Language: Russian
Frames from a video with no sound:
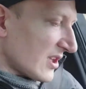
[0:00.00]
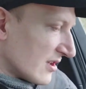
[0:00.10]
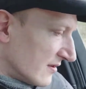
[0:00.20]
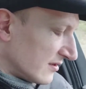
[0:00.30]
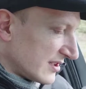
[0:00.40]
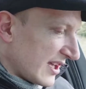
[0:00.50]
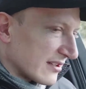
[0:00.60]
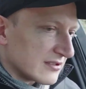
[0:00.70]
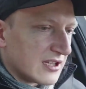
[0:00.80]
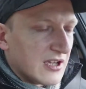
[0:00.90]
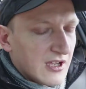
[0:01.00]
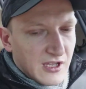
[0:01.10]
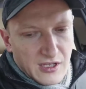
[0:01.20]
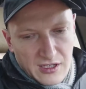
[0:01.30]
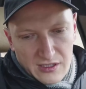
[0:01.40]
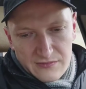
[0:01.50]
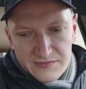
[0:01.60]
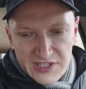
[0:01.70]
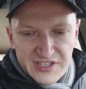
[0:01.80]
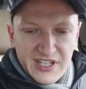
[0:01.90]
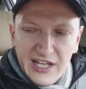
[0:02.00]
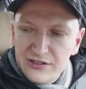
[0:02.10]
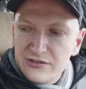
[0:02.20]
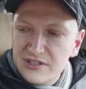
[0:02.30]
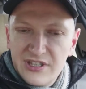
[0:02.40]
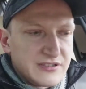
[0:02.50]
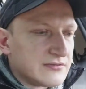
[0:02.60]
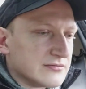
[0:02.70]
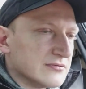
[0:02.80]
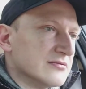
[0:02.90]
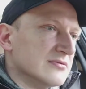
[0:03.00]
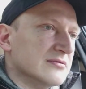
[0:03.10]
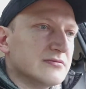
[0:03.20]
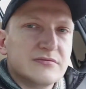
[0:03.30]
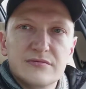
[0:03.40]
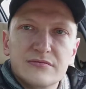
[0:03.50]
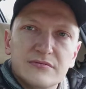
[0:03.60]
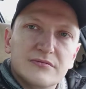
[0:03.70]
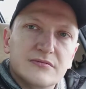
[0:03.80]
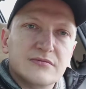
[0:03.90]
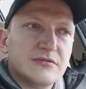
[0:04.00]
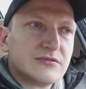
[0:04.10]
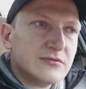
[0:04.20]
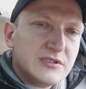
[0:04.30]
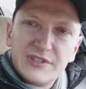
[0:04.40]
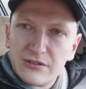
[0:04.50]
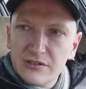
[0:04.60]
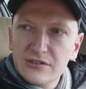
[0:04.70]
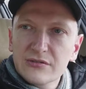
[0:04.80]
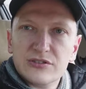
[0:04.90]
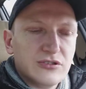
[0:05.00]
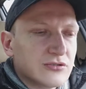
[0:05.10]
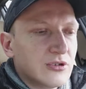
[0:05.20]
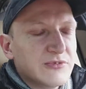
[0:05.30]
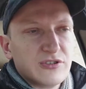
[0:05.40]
Вот так вот. То радио есть, вот, руль такой очень удобный.